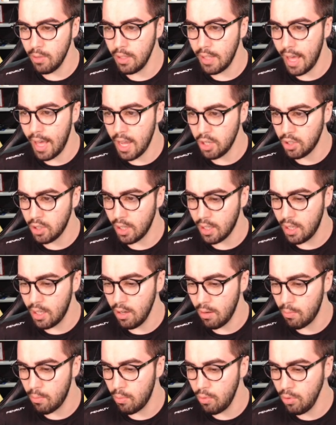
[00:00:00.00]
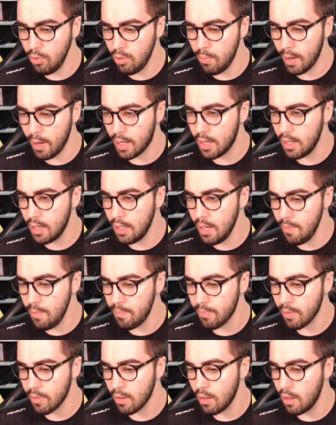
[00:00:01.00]
inédita aqui, ó, muito bacana.
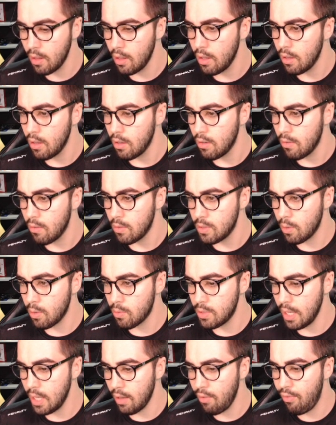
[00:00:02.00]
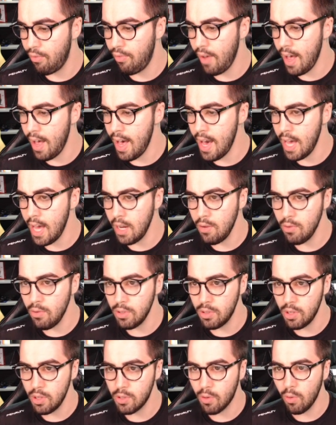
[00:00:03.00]
Você consegue
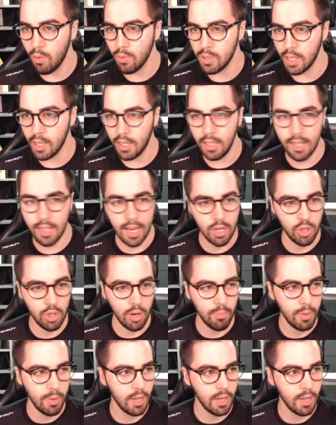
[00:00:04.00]
vários descontos aqui na Shop